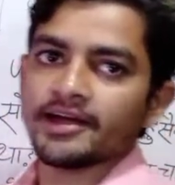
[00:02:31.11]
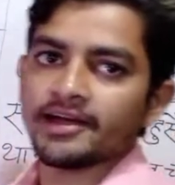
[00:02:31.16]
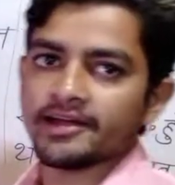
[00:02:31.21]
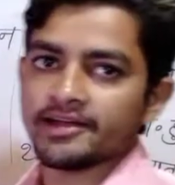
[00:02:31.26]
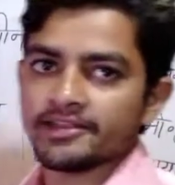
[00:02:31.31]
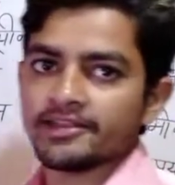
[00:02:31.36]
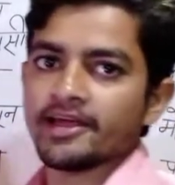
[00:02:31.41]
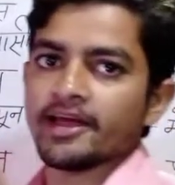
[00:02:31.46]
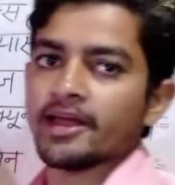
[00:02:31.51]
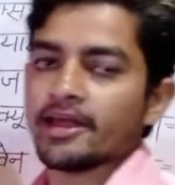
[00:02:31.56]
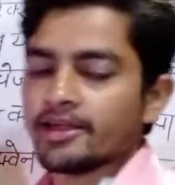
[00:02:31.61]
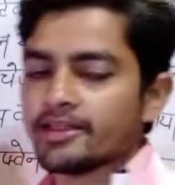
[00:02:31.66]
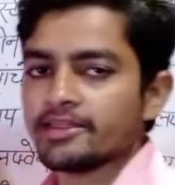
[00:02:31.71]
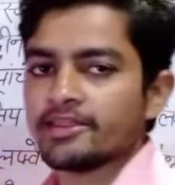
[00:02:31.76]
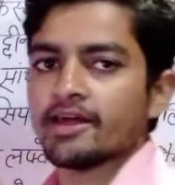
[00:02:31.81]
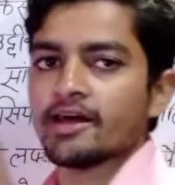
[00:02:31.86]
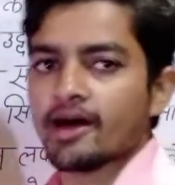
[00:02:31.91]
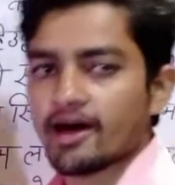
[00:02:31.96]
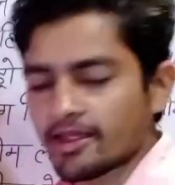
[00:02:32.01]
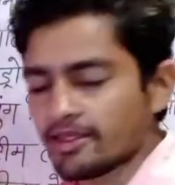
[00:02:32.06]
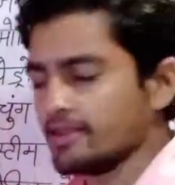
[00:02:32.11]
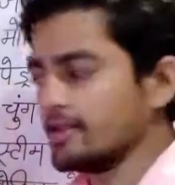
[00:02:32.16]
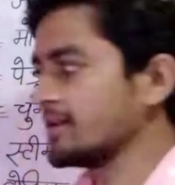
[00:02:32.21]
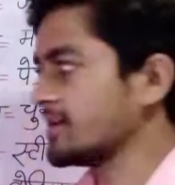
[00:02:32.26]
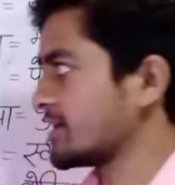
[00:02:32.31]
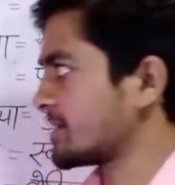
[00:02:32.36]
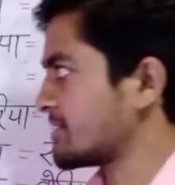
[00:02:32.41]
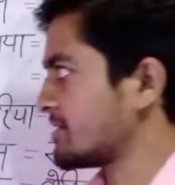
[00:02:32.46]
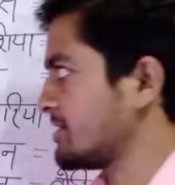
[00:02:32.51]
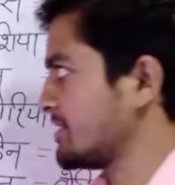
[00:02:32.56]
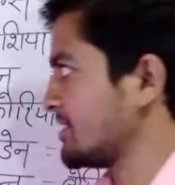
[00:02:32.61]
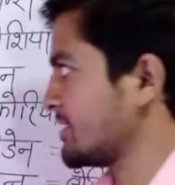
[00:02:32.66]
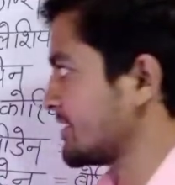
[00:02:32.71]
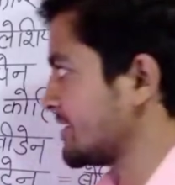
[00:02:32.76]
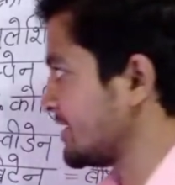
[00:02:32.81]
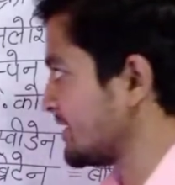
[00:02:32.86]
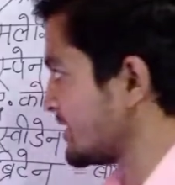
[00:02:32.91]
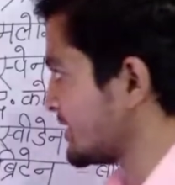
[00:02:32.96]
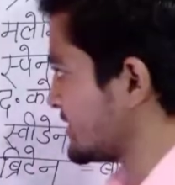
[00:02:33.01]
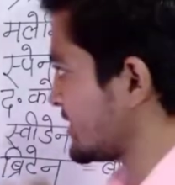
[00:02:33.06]
हिदे हिदे हद ही कर दिया
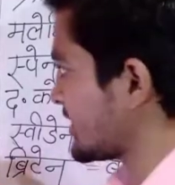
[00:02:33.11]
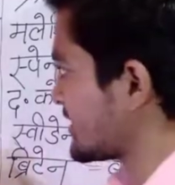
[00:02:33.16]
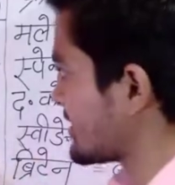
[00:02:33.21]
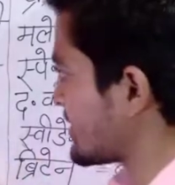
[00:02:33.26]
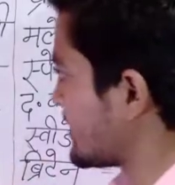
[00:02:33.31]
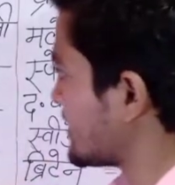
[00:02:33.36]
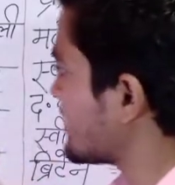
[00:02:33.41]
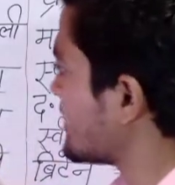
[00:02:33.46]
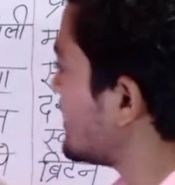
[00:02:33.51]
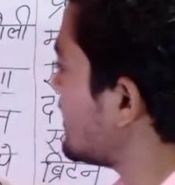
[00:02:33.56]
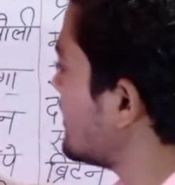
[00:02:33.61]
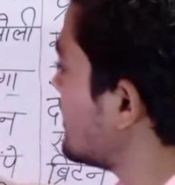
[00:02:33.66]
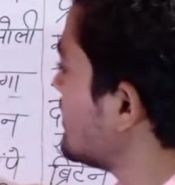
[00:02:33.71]
ठीक है याद रहेगा